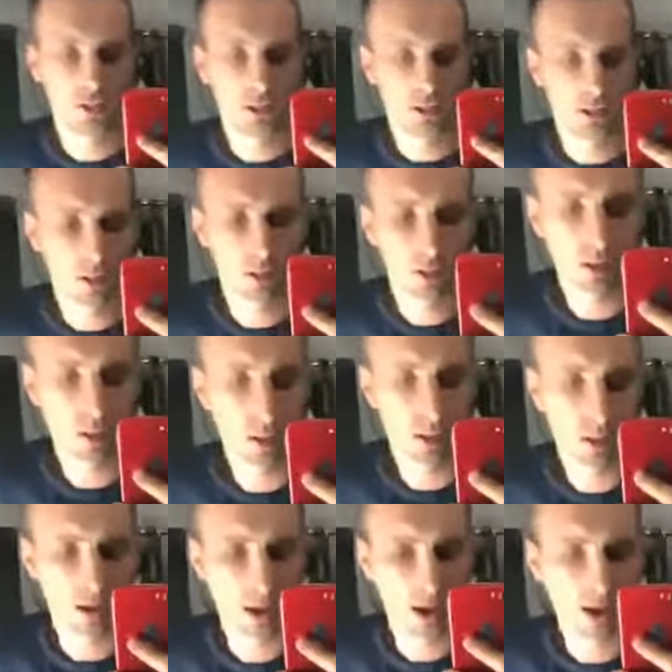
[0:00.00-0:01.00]
не сделали.
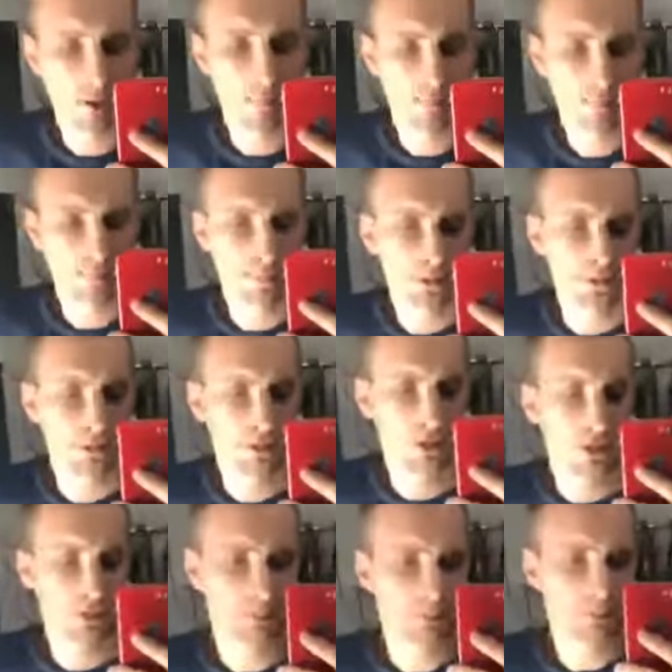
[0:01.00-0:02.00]
А,
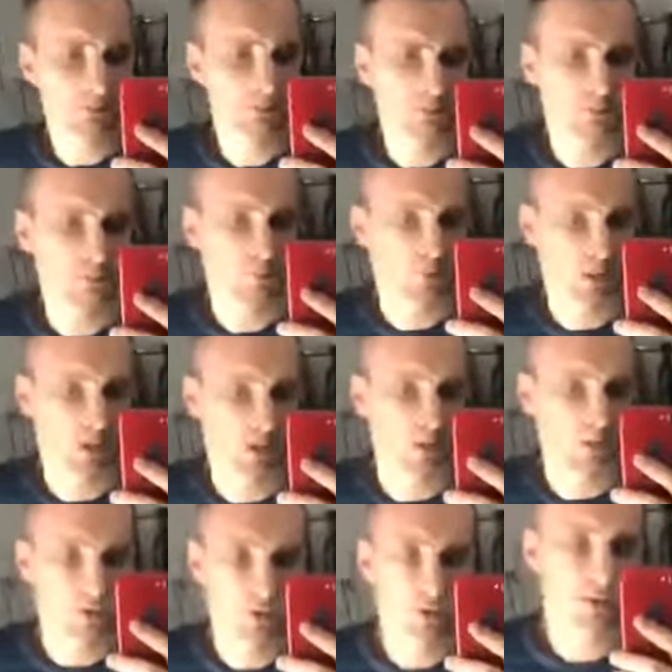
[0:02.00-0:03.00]
привет,
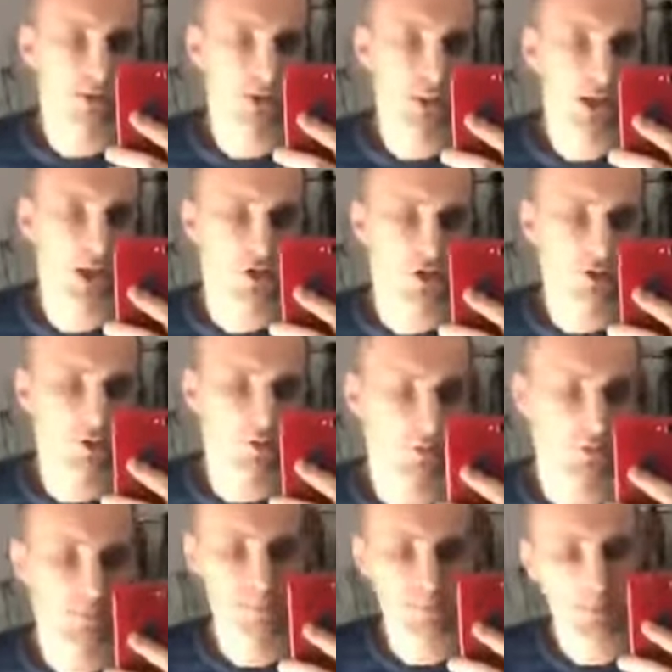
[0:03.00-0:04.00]
вы
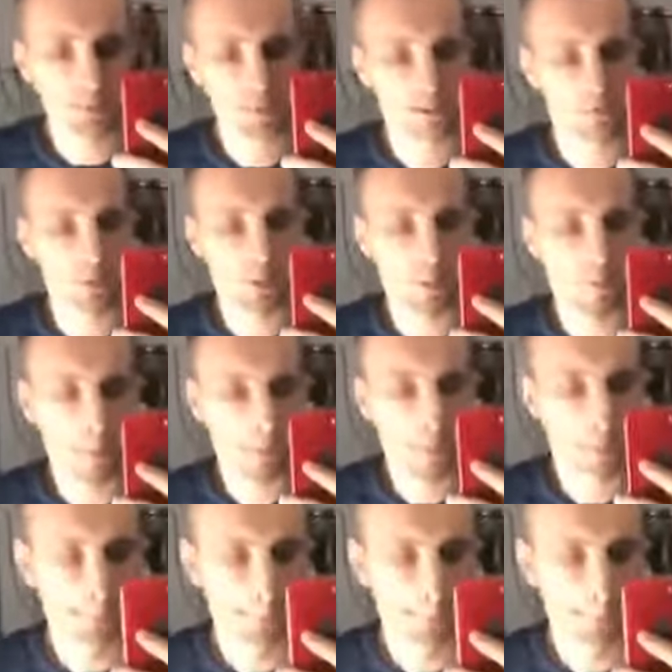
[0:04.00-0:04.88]
настоящие, спасибо.